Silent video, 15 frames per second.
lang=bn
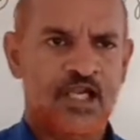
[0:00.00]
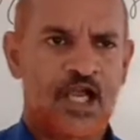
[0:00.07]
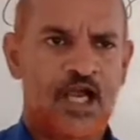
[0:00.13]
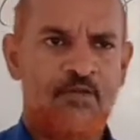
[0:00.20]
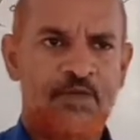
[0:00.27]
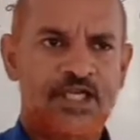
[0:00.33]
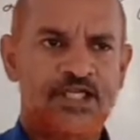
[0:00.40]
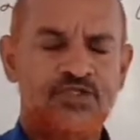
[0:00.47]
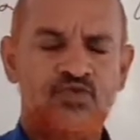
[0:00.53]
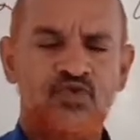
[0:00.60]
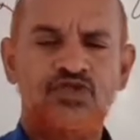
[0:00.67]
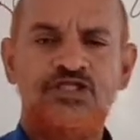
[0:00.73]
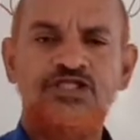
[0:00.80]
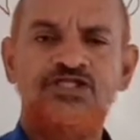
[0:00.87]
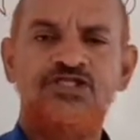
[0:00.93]
আমাকে
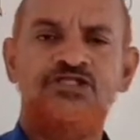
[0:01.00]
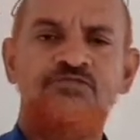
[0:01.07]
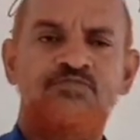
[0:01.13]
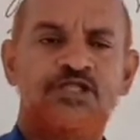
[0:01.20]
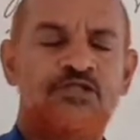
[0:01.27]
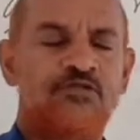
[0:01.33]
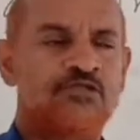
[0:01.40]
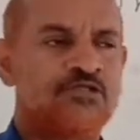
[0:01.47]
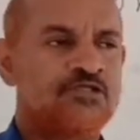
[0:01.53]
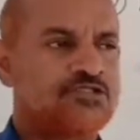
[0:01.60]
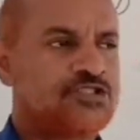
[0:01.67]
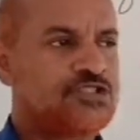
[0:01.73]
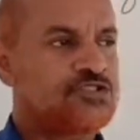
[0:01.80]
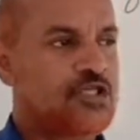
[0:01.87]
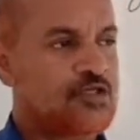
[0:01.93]
দুইটি জিনিস
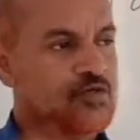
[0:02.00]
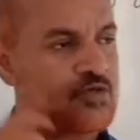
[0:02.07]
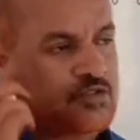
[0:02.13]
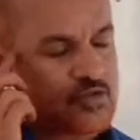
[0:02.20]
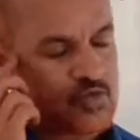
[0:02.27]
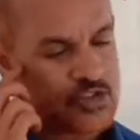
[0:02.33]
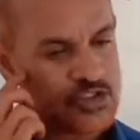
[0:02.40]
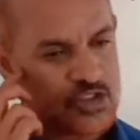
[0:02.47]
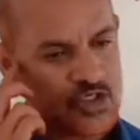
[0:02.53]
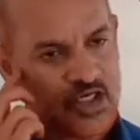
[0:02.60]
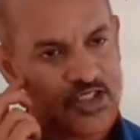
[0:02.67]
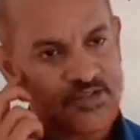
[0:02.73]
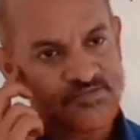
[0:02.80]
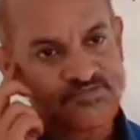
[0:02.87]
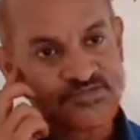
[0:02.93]
চিন্তা করতে
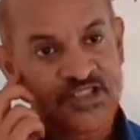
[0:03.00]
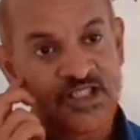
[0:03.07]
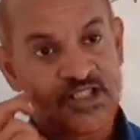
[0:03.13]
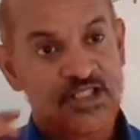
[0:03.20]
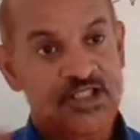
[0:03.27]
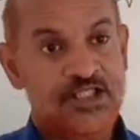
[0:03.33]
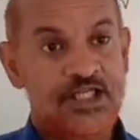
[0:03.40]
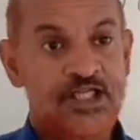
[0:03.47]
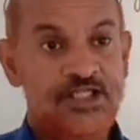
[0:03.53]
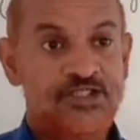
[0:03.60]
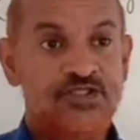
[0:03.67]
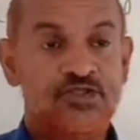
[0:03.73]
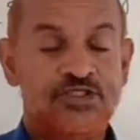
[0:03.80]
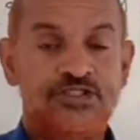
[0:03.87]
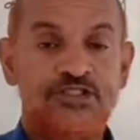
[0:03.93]
হয়
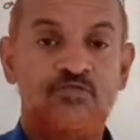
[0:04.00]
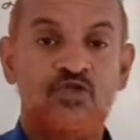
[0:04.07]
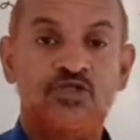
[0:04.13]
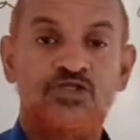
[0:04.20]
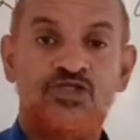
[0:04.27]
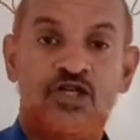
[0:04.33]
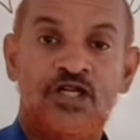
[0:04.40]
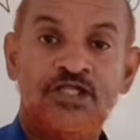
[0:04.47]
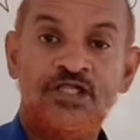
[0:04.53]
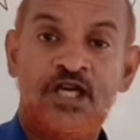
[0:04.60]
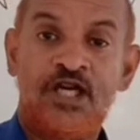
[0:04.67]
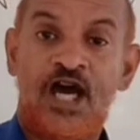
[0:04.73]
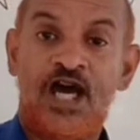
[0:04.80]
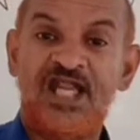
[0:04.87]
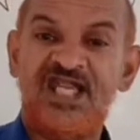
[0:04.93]
একটি হচ্ছে মূলধন
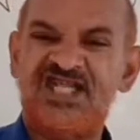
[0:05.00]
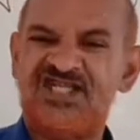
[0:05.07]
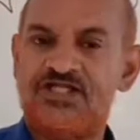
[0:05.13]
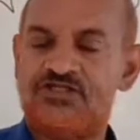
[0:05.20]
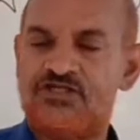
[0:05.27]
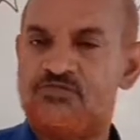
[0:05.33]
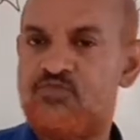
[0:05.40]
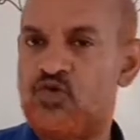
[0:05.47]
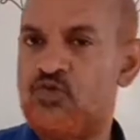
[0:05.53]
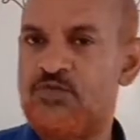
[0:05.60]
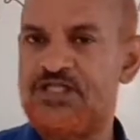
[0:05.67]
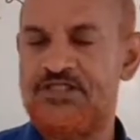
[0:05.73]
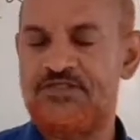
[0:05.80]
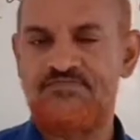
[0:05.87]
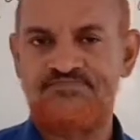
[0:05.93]
আরেকটি হচ্ছে
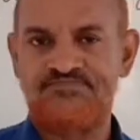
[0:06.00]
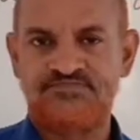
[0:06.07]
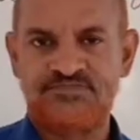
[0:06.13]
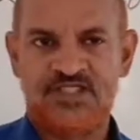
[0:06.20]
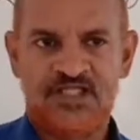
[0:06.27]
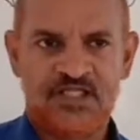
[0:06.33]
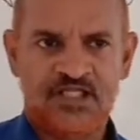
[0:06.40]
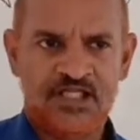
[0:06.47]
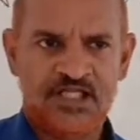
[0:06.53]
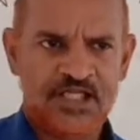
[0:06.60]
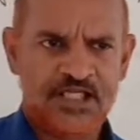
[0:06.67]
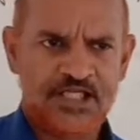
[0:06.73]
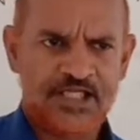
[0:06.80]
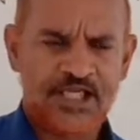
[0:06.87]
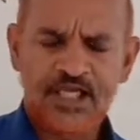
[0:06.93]
ভূমি
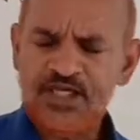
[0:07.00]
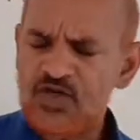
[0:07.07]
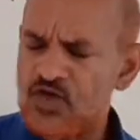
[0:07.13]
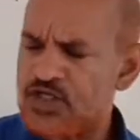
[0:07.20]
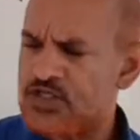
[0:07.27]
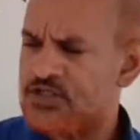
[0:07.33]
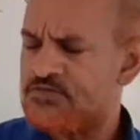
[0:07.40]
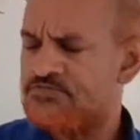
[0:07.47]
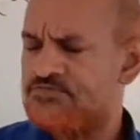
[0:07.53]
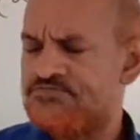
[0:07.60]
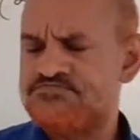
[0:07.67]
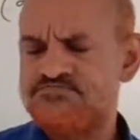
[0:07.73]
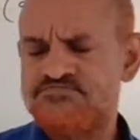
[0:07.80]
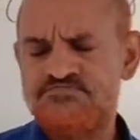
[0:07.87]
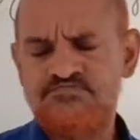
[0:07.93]
একই
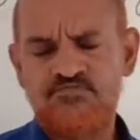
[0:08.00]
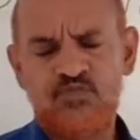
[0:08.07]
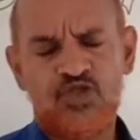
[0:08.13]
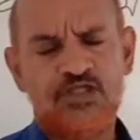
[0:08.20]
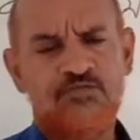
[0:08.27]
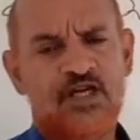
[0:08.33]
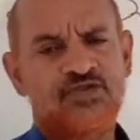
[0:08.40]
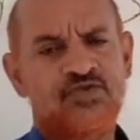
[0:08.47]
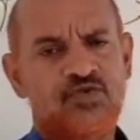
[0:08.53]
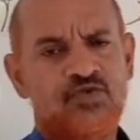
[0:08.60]
পরিমাণ